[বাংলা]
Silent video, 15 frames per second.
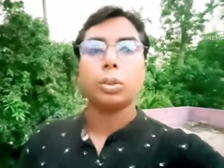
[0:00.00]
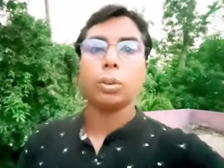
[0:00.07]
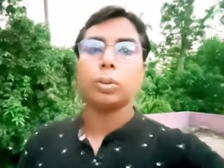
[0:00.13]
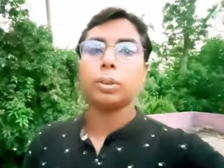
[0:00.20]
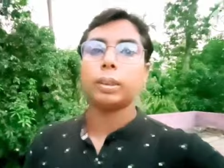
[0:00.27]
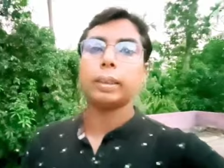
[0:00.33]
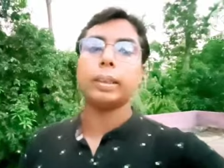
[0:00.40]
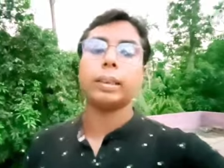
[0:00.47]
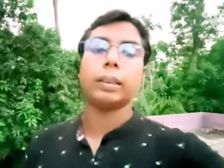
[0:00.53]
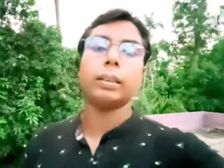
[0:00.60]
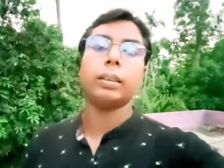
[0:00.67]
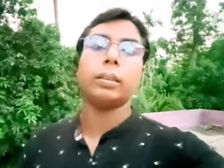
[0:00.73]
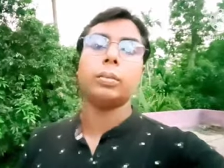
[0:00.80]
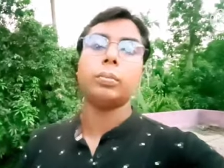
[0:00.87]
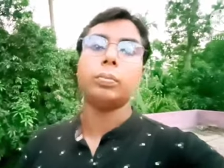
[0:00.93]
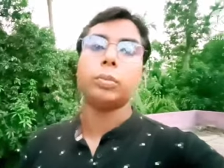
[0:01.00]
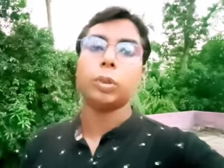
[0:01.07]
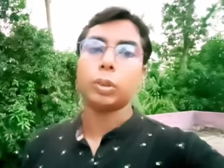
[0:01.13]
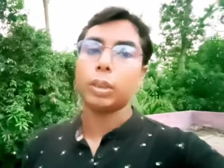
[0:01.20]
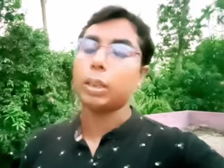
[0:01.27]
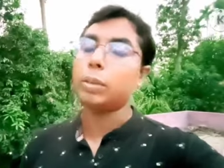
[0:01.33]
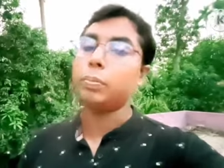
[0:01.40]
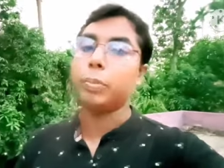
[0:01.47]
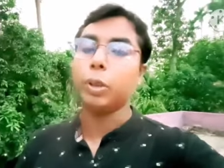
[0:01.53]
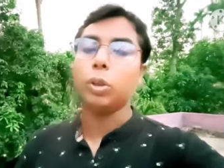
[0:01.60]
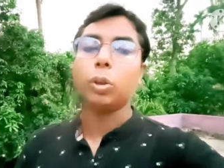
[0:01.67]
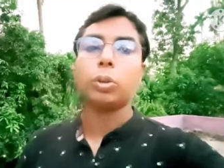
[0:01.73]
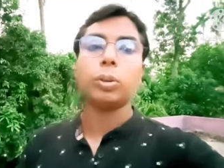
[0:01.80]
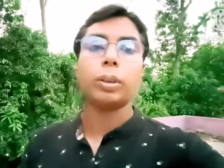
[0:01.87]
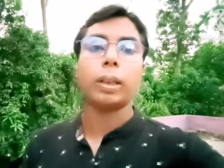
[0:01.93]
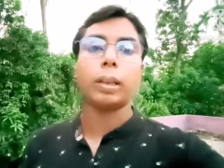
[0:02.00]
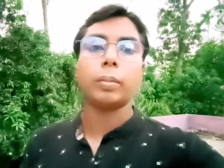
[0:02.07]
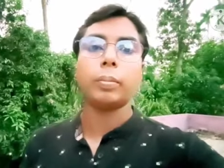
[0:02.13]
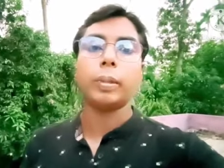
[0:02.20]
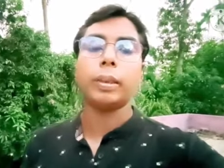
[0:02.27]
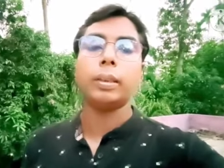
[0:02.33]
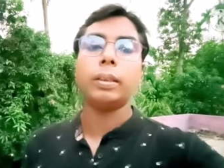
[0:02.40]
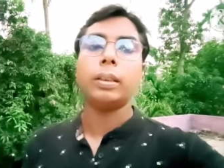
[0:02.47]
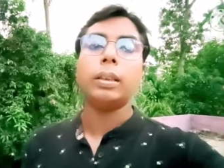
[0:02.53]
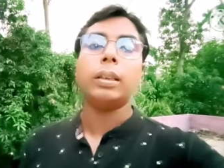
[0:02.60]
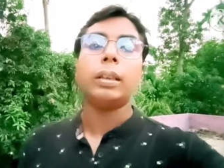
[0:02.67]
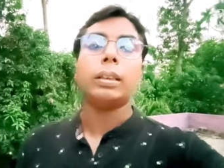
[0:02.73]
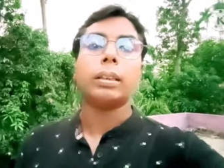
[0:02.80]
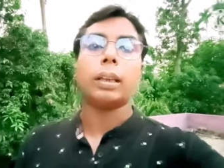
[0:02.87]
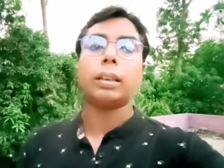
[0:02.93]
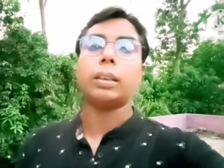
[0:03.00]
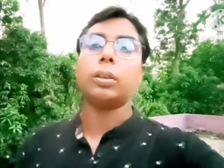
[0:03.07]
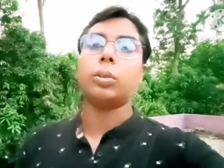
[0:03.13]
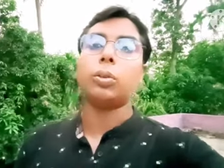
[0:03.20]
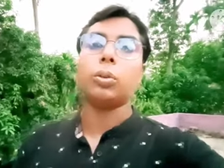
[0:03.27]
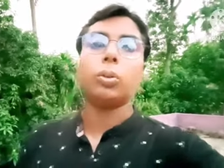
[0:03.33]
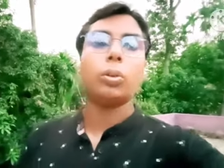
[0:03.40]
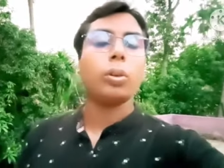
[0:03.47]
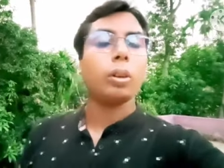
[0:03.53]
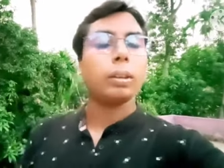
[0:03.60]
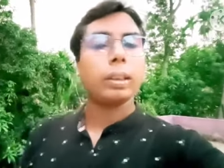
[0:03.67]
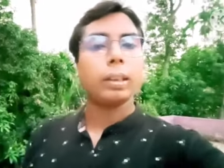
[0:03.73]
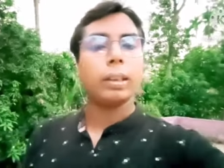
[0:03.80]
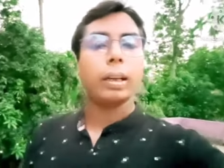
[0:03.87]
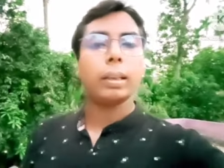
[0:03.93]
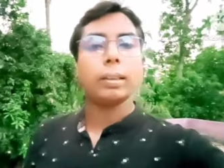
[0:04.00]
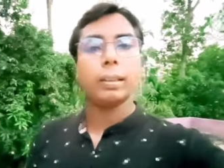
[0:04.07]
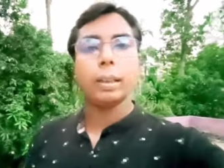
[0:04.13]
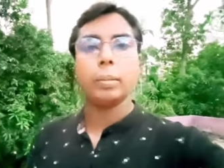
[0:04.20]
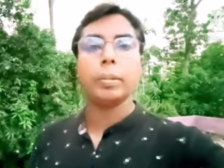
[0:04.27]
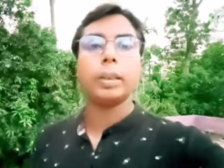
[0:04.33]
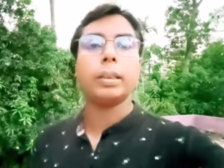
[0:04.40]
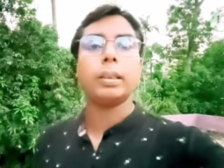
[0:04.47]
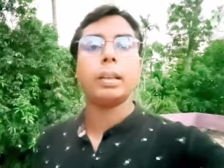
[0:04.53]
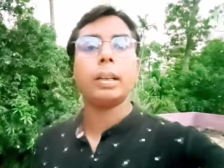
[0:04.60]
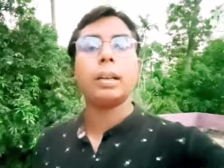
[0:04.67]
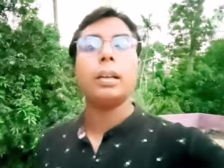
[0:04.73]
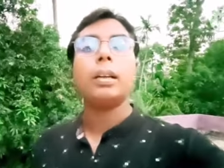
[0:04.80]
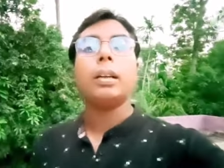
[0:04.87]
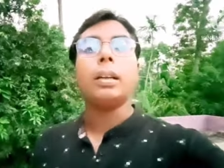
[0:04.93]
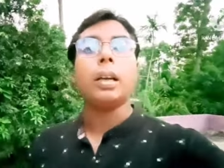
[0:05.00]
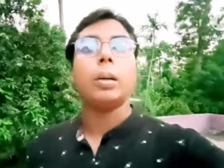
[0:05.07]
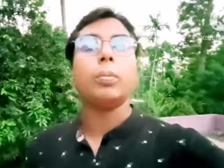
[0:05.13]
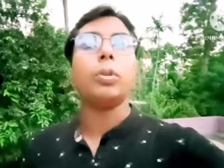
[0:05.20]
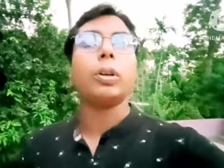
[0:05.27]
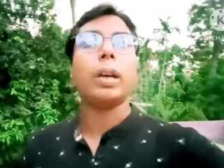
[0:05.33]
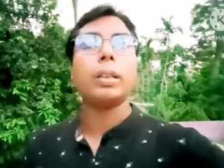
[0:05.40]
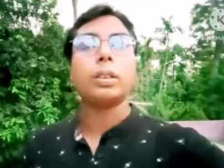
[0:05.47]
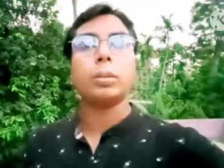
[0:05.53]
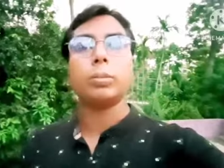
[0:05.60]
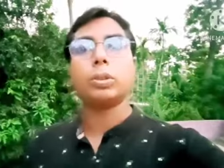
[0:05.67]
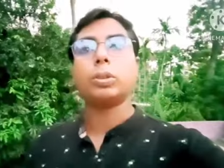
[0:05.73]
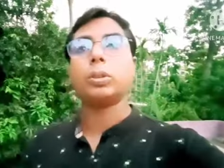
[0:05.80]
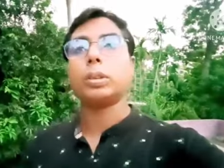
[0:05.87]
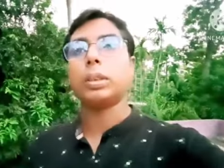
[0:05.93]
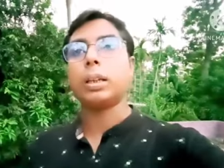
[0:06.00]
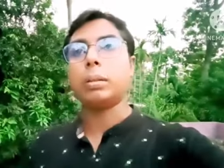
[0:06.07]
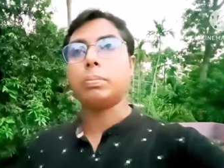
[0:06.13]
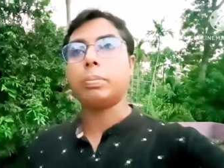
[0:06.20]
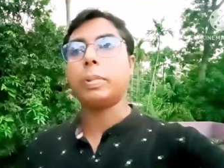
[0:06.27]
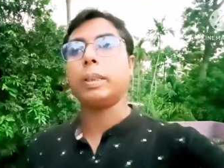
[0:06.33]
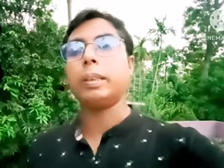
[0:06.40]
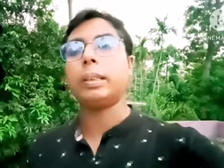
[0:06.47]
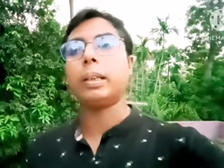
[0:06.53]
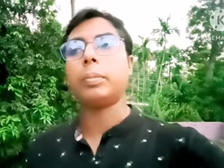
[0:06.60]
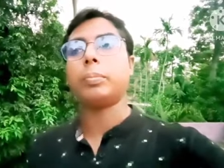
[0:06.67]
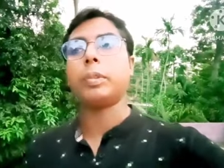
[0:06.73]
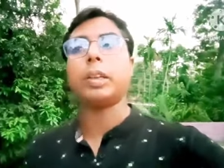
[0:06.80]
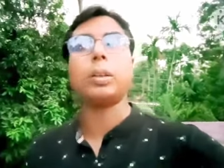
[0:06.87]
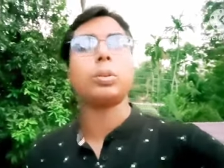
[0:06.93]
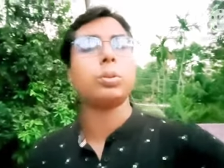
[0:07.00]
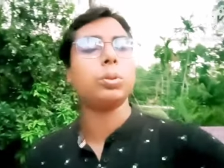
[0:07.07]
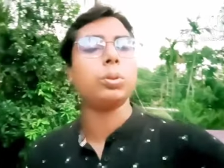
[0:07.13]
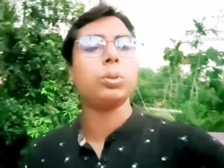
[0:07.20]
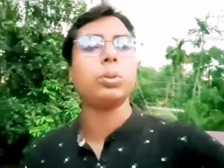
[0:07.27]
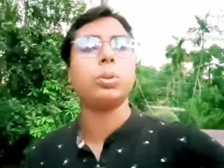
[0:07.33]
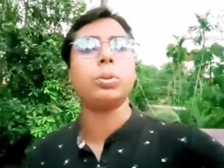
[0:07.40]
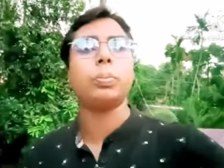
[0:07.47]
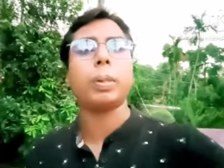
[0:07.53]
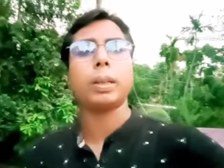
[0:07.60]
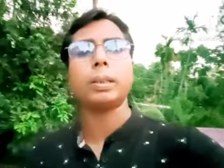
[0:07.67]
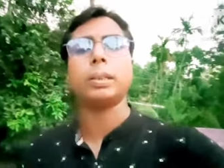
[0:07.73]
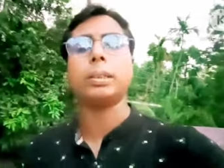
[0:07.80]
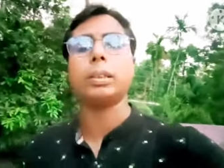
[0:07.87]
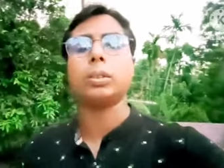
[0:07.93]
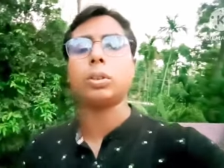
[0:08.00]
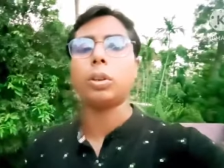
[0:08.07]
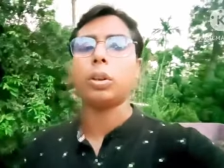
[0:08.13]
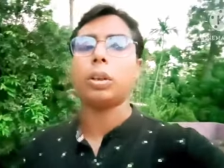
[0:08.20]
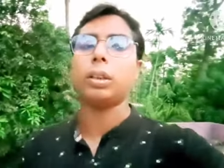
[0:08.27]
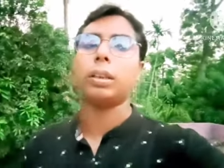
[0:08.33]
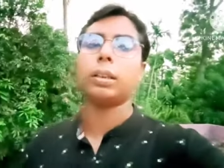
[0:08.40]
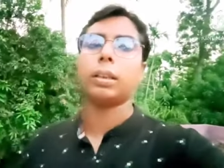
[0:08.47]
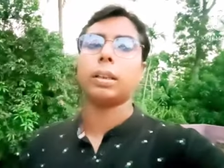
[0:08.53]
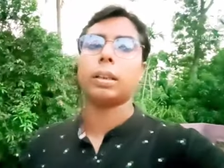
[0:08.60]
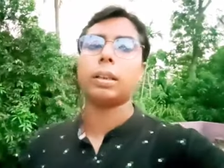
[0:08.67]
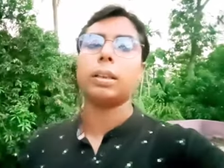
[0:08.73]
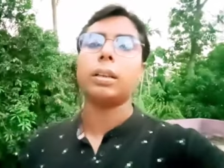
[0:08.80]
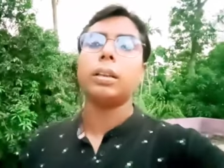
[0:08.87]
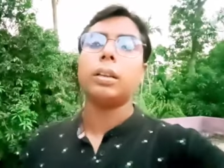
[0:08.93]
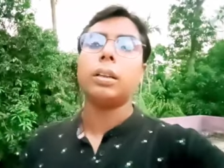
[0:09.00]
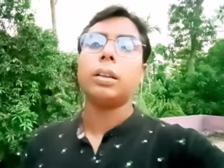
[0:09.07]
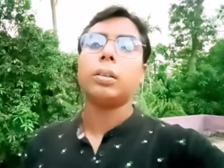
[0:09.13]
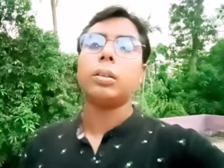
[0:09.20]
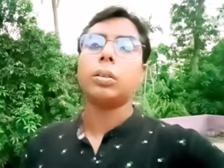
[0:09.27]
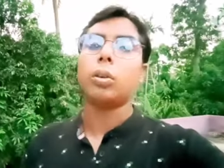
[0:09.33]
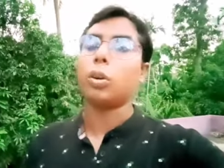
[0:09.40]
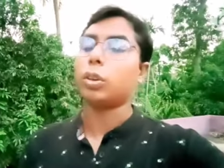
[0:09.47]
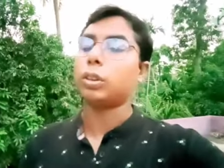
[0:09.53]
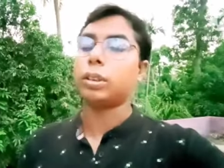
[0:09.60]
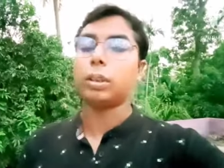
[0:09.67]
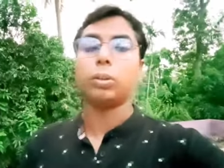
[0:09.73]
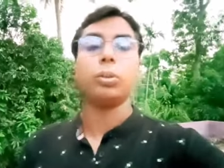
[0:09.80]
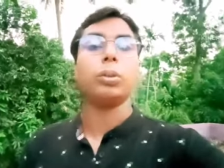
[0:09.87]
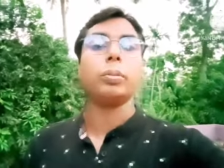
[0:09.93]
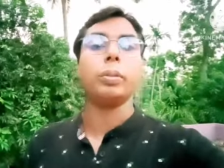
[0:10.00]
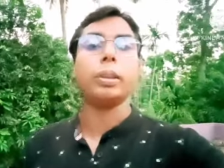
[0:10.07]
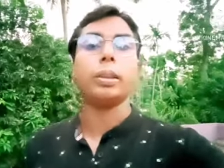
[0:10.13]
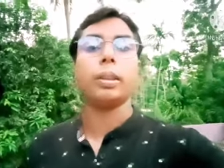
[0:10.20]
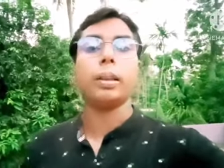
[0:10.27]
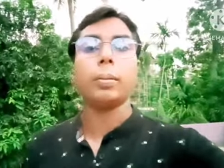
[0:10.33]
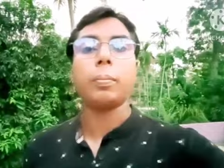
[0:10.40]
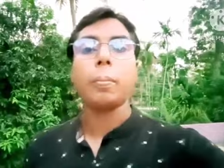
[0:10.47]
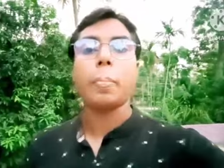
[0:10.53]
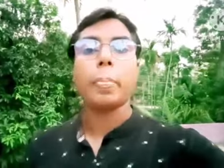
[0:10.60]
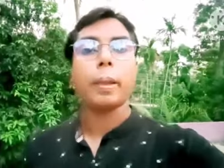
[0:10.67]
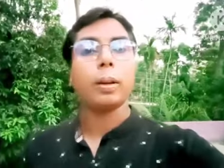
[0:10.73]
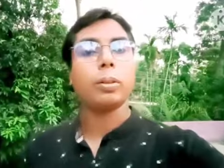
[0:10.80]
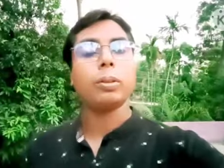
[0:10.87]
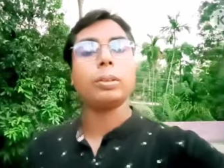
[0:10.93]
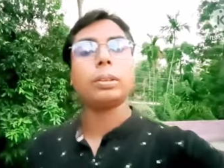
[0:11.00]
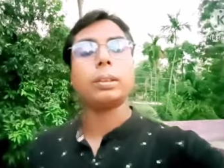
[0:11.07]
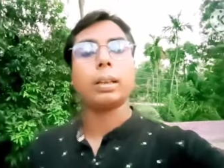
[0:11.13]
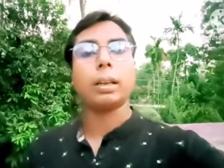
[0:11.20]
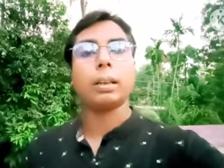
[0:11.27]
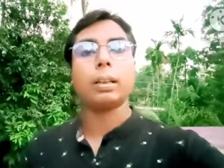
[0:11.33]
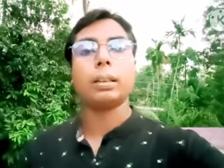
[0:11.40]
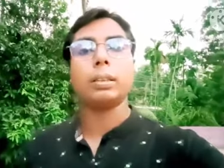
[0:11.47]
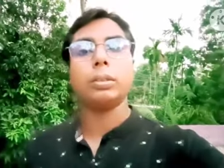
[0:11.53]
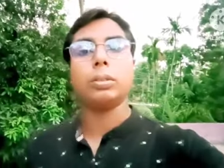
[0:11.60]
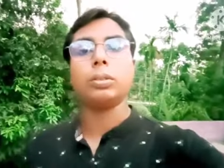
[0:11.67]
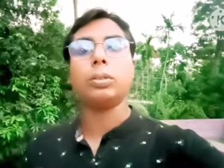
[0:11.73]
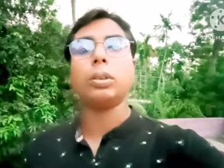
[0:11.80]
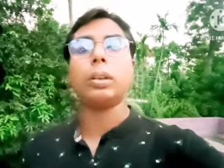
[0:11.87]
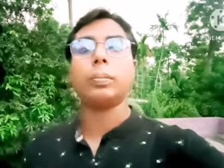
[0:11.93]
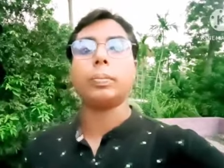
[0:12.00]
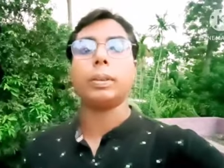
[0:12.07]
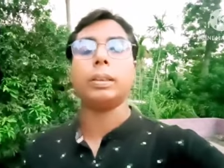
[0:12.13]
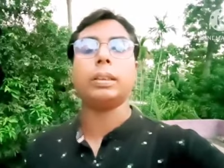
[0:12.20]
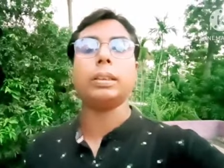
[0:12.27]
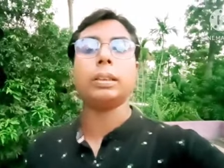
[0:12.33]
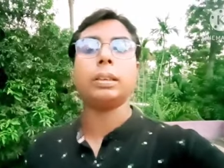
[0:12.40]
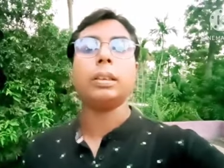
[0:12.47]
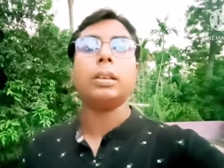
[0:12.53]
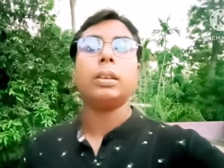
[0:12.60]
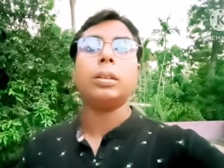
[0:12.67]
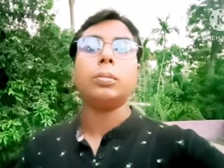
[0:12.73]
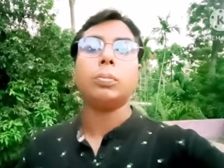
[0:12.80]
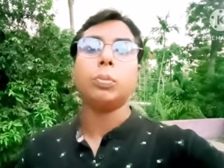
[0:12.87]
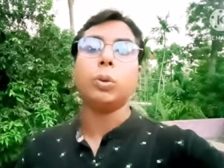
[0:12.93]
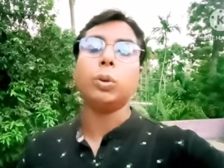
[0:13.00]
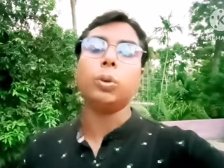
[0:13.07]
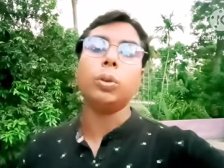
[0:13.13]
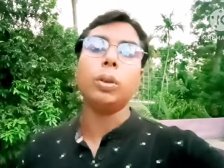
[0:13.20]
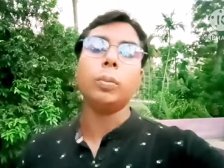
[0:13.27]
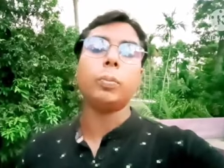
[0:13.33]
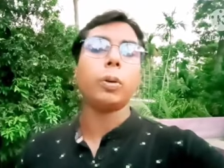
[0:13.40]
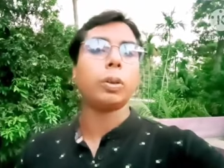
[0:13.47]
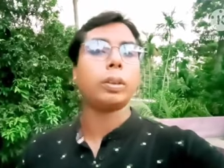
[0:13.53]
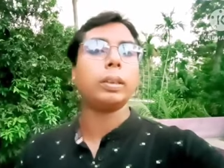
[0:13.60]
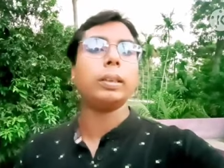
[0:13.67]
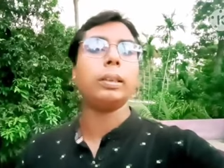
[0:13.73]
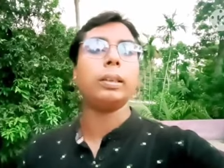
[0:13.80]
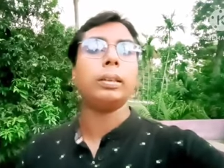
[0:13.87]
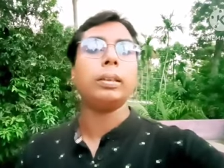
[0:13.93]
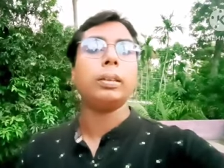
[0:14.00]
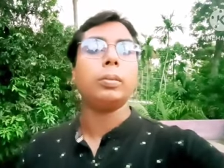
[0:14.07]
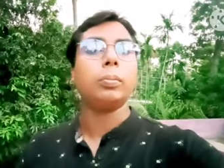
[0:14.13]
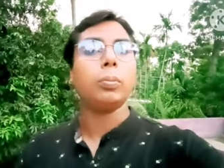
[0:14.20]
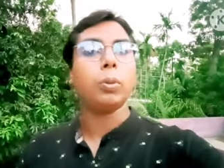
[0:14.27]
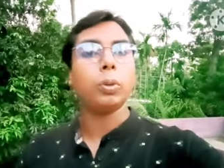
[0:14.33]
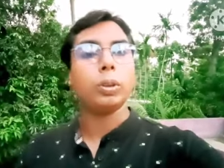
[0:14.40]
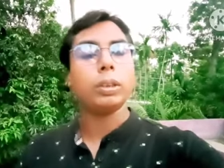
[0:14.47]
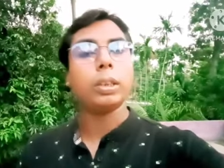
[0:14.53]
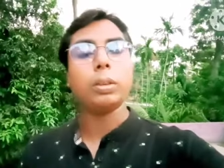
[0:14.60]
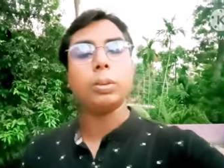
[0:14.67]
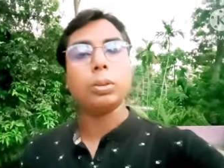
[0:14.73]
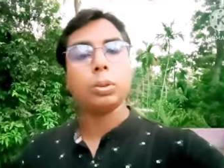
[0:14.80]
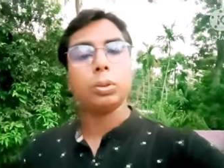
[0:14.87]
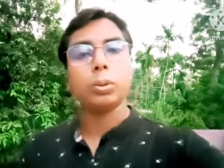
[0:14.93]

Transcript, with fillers: সংস্থা থেকে টোটালি বিরত থাকবেন তাদের কোনো কথায় কান দেবেন না এবং এই সমস্ত কোম্পানিতে আপনারা শুধু শুধু পাঁচ হাজার ছ হাজার টাকা খরচা করবেন না কারণ তারা কিন্তু আপনাদের ভুল পথে পরিচালিত